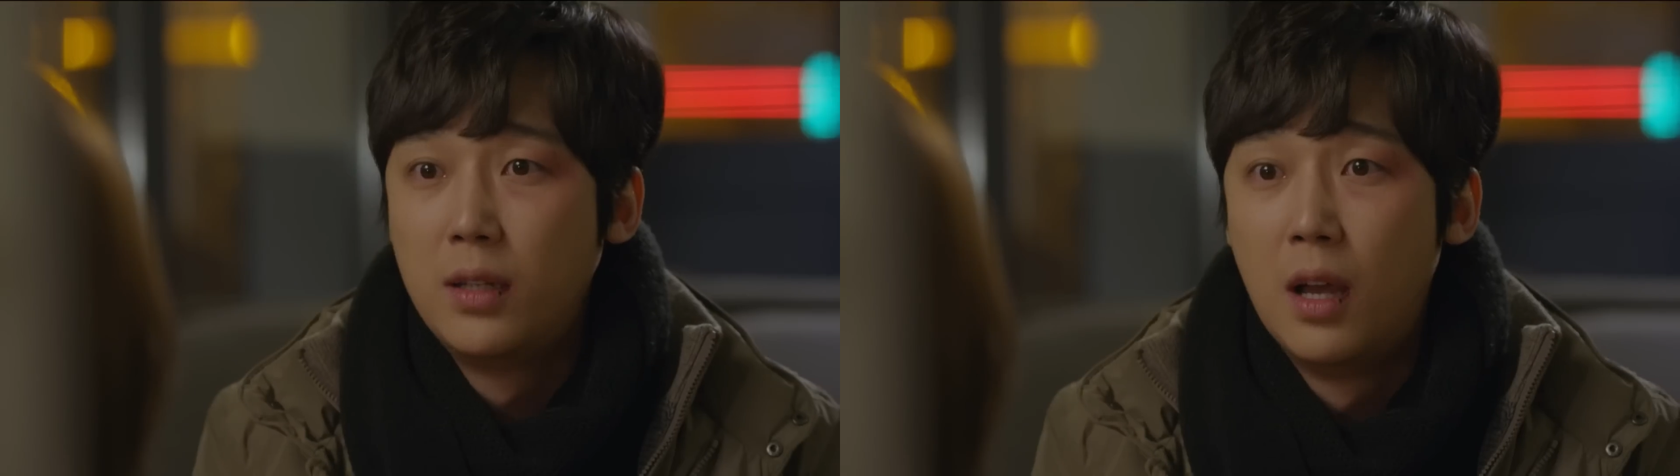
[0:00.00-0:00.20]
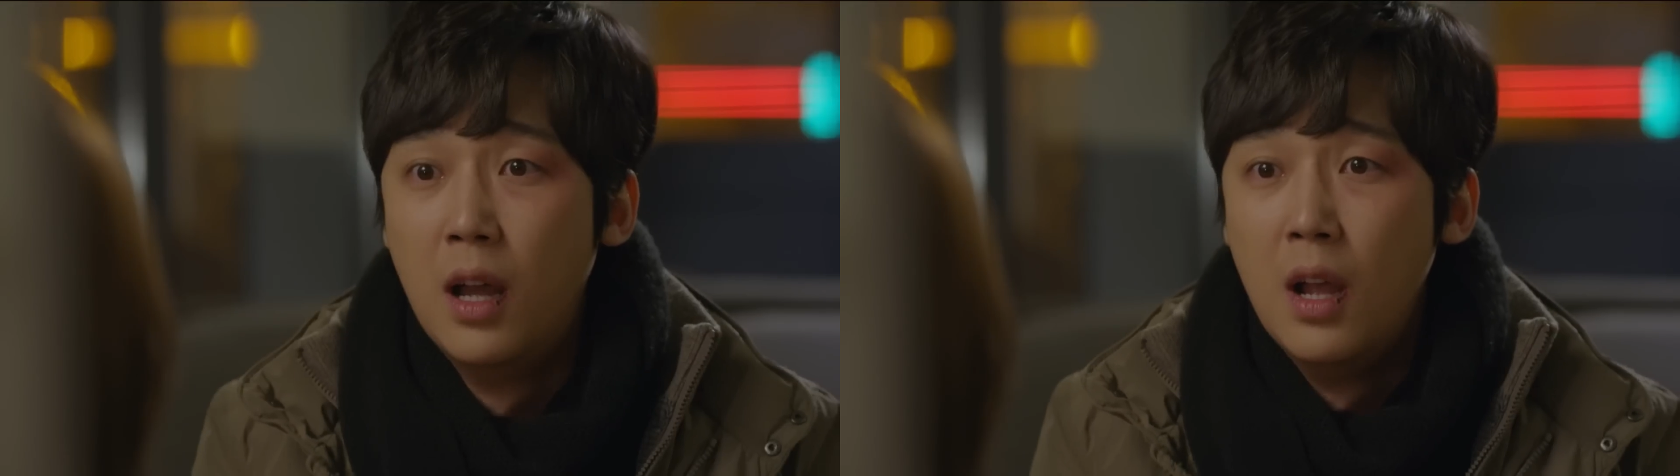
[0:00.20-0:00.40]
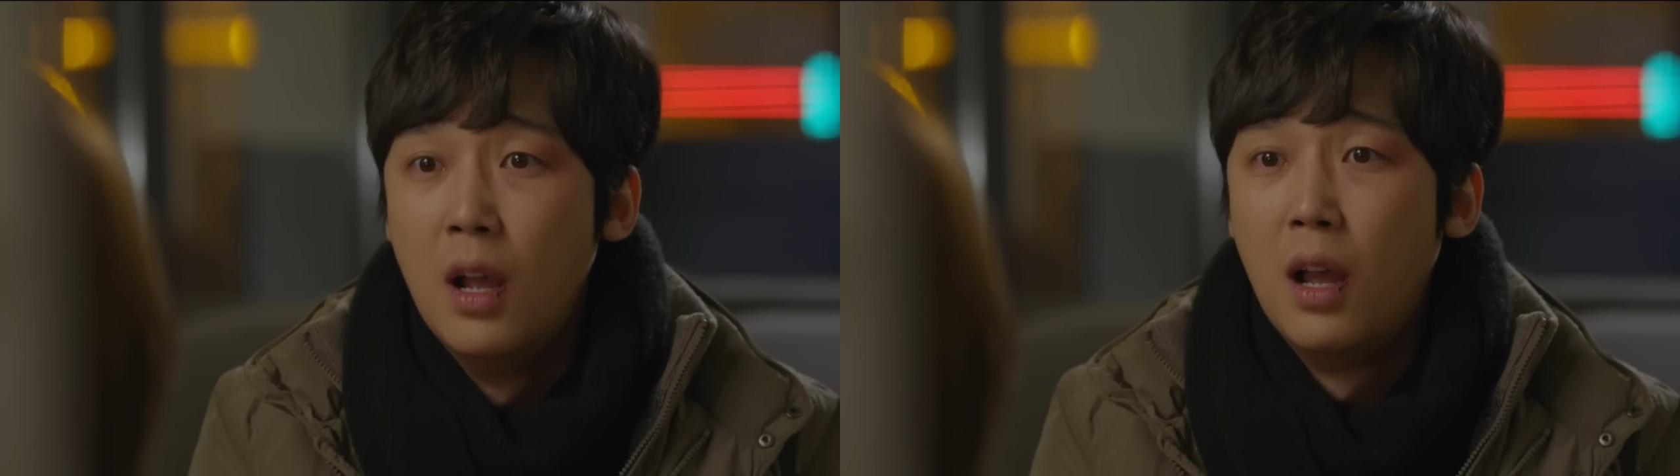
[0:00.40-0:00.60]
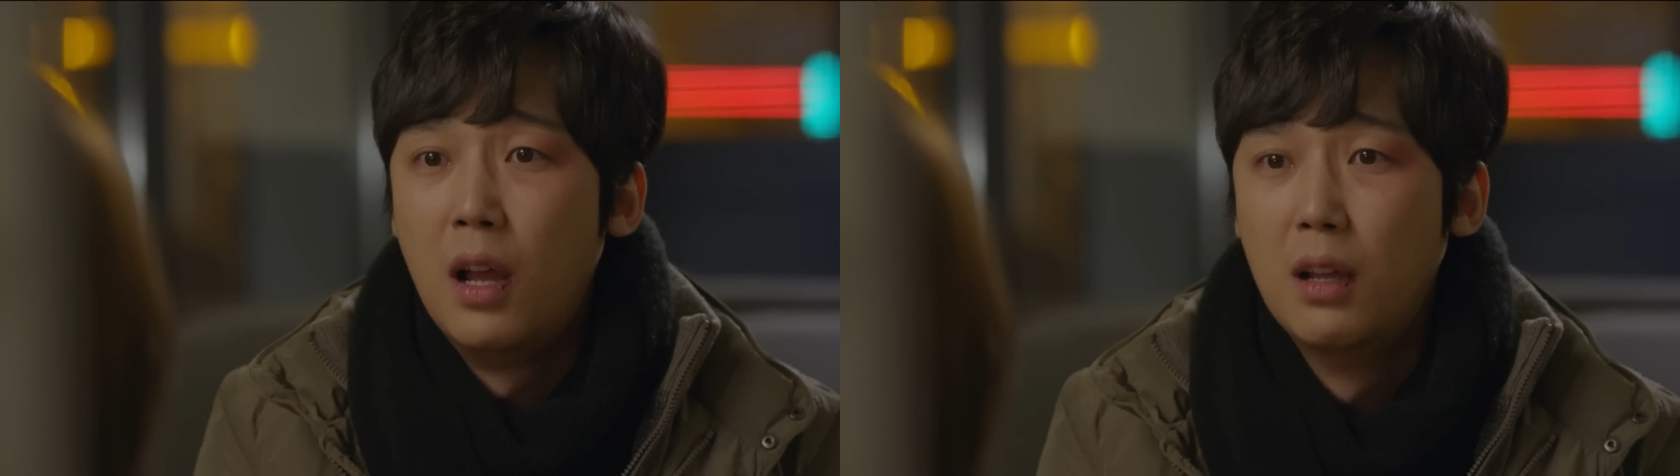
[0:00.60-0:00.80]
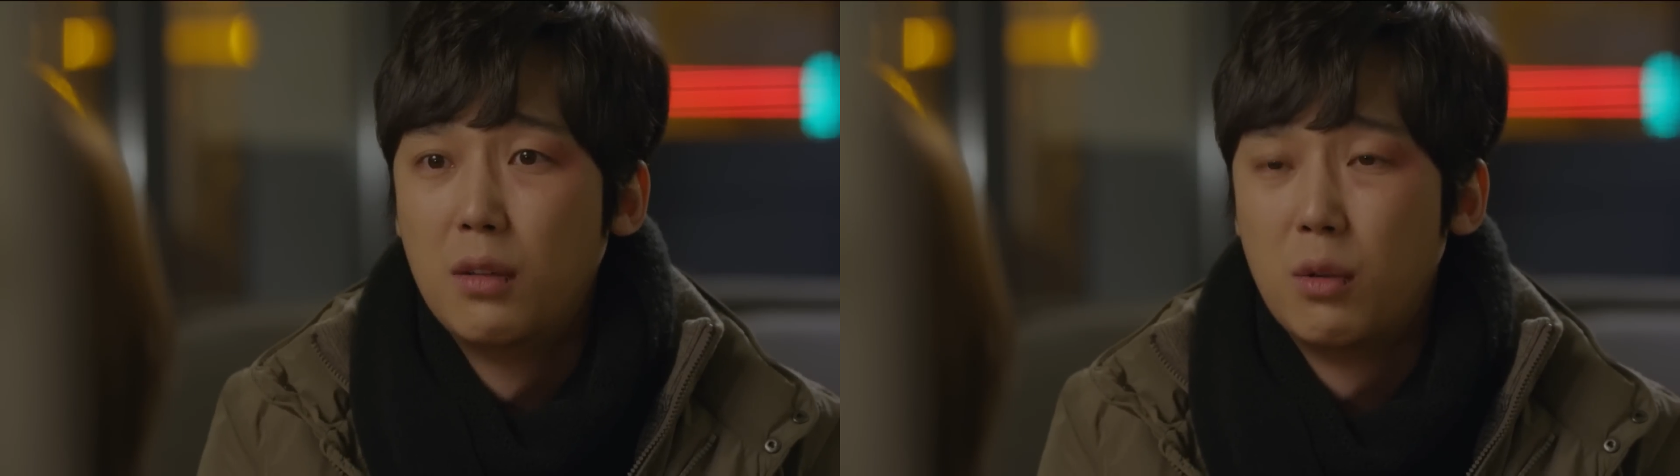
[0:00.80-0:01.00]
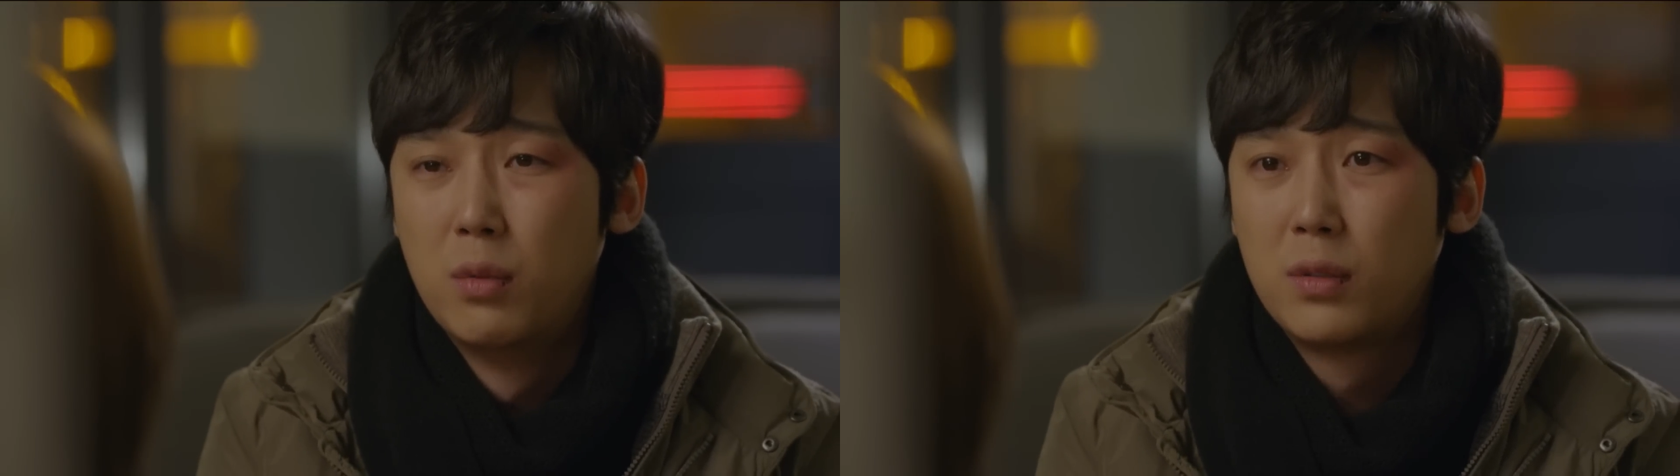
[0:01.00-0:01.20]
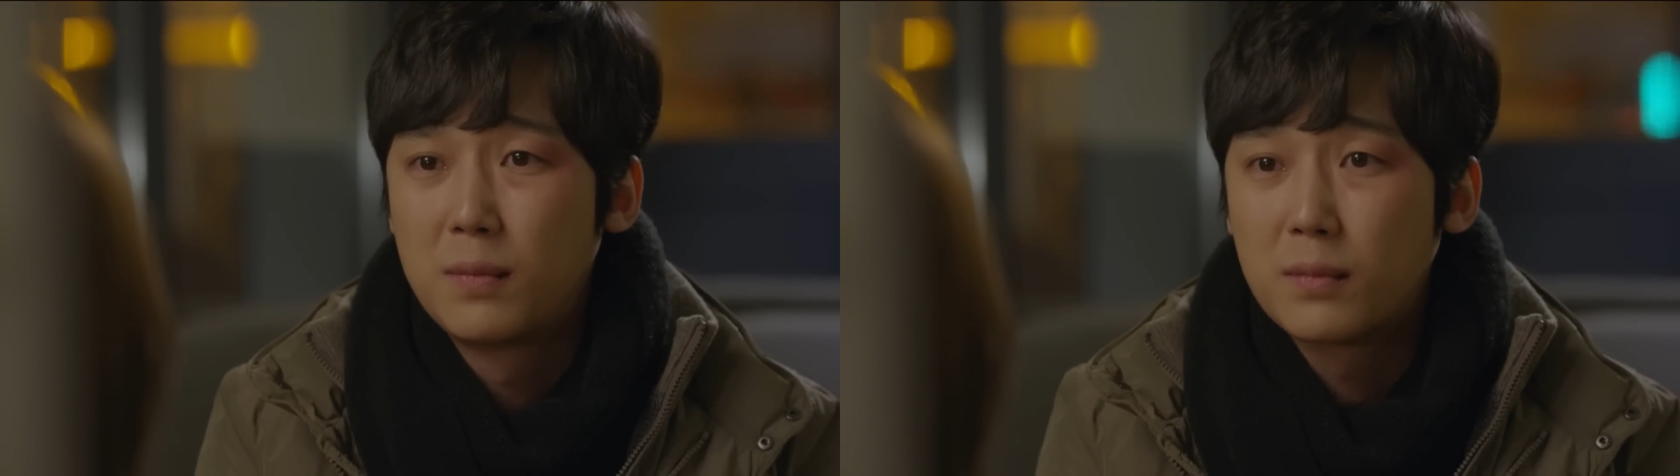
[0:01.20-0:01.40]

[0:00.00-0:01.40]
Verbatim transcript: 아니야. 여보,